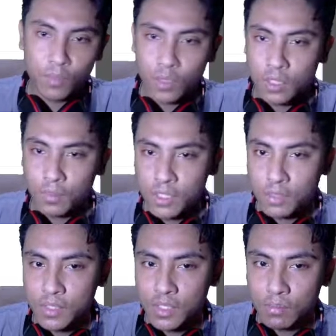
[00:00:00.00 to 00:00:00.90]
buat
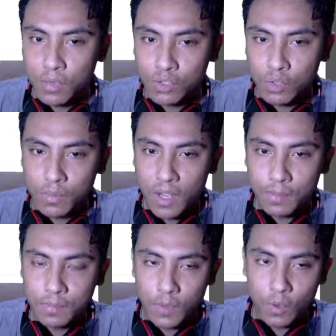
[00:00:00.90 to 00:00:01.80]
teman-teman yang mau top
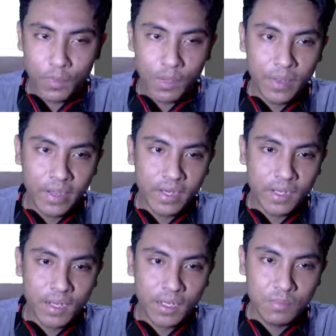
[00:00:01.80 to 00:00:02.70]
up
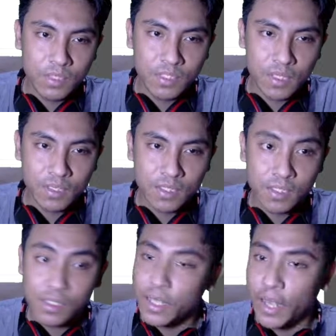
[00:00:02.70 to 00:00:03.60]
OPBR, kalian bisa
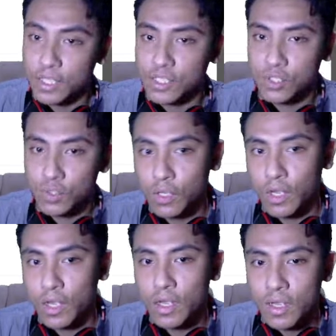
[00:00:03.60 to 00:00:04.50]
ke Add Store
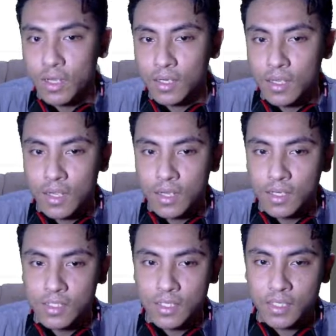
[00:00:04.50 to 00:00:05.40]
ya. Nah,
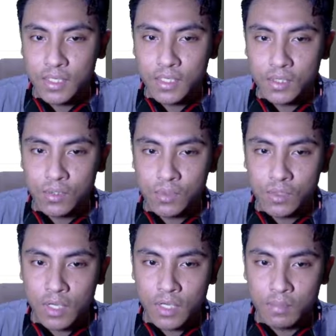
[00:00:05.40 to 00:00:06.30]
di sini itu
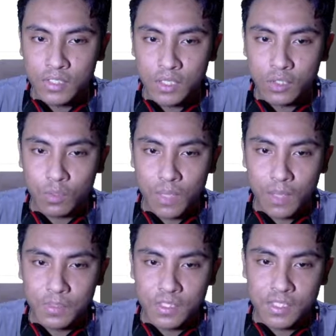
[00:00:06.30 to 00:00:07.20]
kalian bisa top
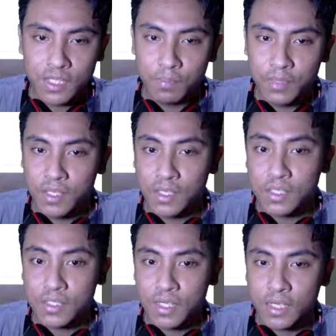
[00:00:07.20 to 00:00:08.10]
up CB
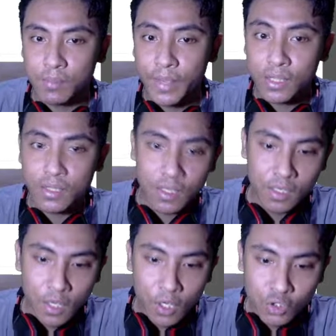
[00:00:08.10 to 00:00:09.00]
nih, Challenge
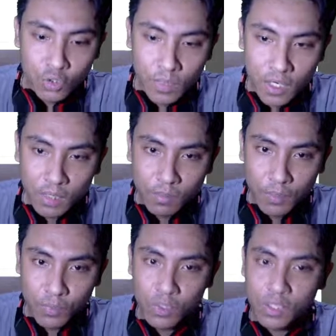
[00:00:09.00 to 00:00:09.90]
Battle cuma
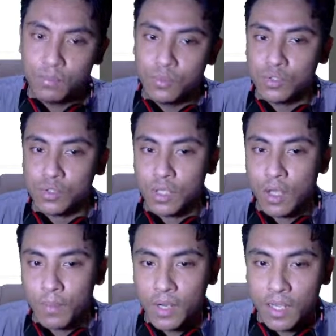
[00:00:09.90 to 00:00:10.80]
50.000 cuy.
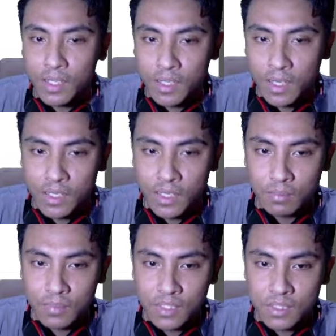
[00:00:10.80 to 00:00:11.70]
Apalagi
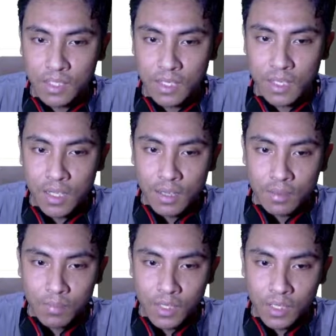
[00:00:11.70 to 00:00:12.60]
kalian bisa
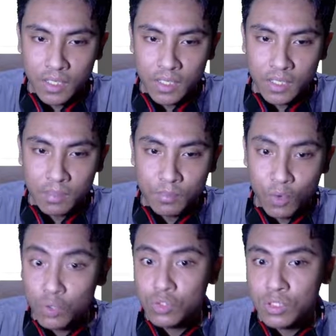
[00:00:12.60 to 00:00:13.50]
beli
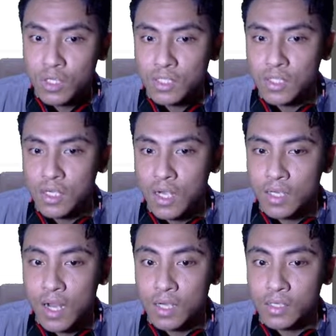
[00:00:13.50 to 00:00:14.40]
bonus ras dengan
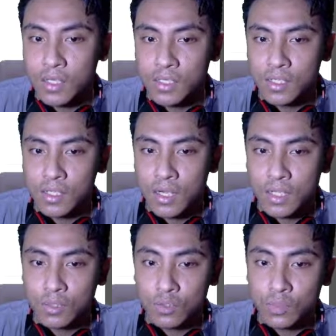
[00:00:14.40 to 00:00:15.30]
harga
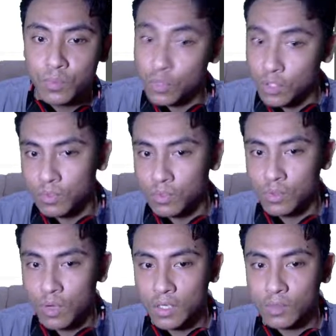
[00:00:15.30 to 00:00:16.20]
310.000
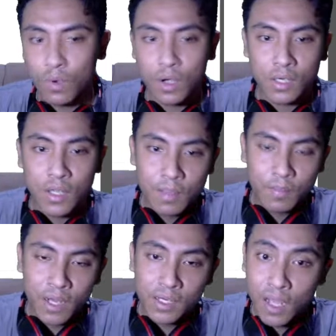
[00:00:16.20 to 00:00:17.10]
doang nih. Wah,
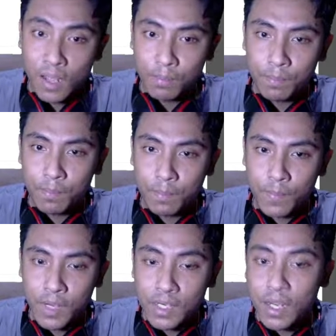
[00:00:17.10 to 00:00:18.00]
pada
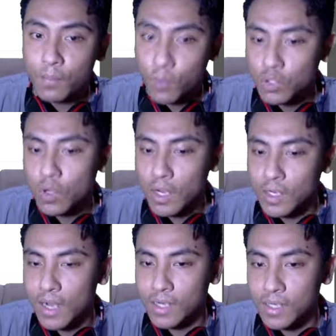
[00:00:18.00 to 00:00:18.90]
kena potongan
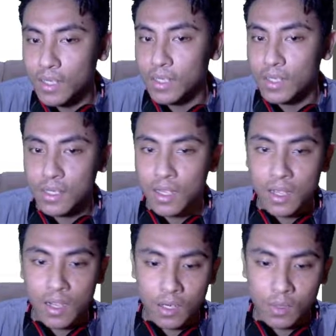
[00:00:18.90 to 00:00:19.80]
harga ya.
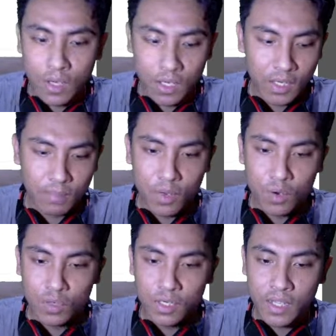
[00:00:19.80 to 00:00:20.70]
Nah, kalau kalian
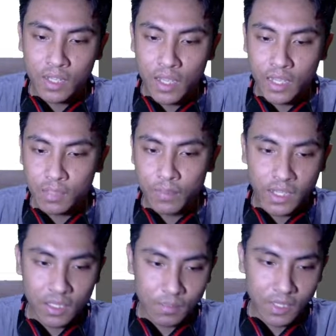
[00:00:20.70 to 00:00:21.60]
mau lihat
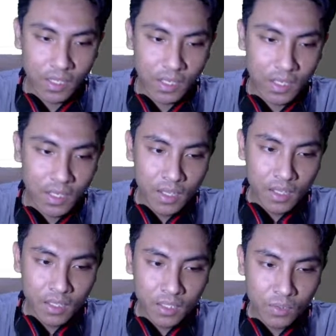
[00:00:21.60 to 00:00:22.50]
item-itemnya
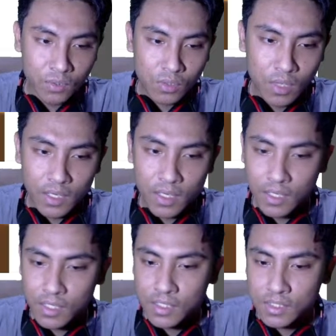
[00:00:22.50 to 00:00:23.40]
itu
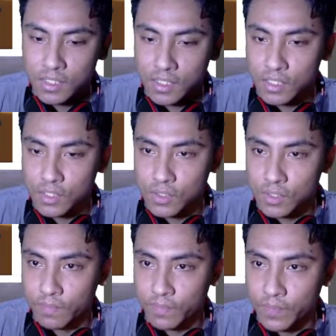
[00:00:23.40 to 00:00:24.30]
ada di sini
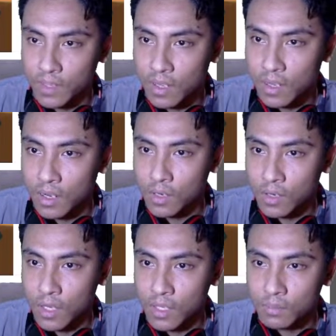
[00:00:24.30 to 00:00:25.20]
cuy. Nah, kalau
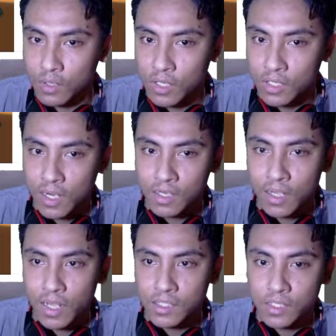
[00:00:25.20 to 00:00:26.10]
kalian mau lihat
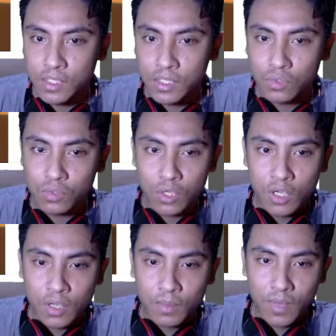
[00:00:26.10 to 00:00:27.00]
harga aslinya tuh
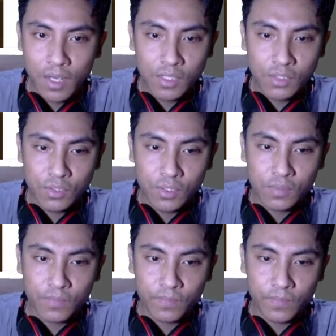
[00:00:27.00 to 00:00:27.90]
mahal cuy
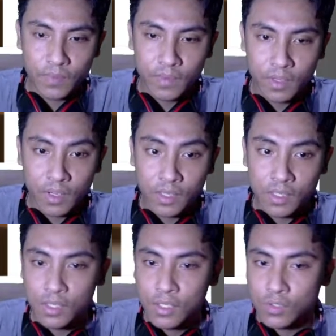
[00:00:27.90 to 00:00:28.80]

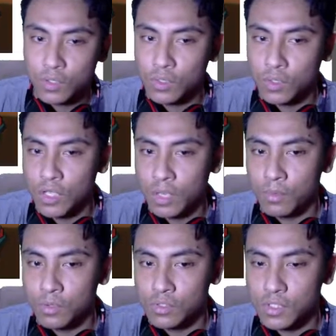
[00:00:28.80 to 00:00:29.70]
Contohnya
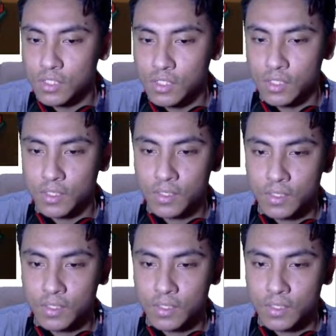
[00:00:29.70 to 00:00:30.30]
bonus ras nih.